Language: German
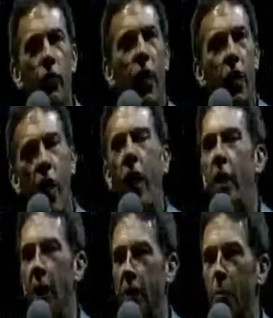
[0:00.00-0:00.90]
Wir können
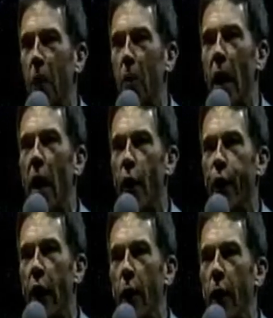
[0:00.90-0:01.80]
nicht mehr mehr
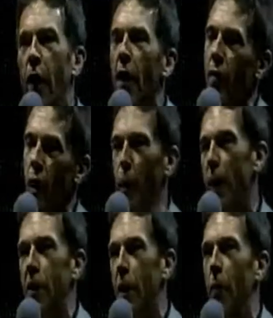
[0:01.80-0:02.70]
aufnehmen, weil bei
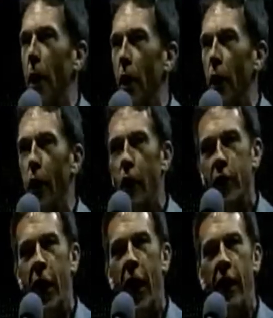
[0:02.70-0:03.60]
sieben Millionen
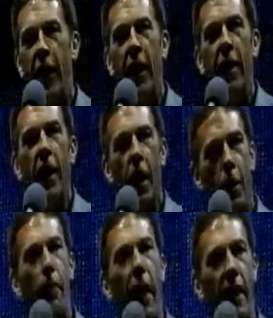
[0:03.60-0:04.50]
Österreicher haben wir
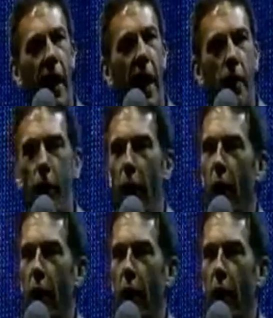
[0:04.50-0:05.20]
bereits eine Million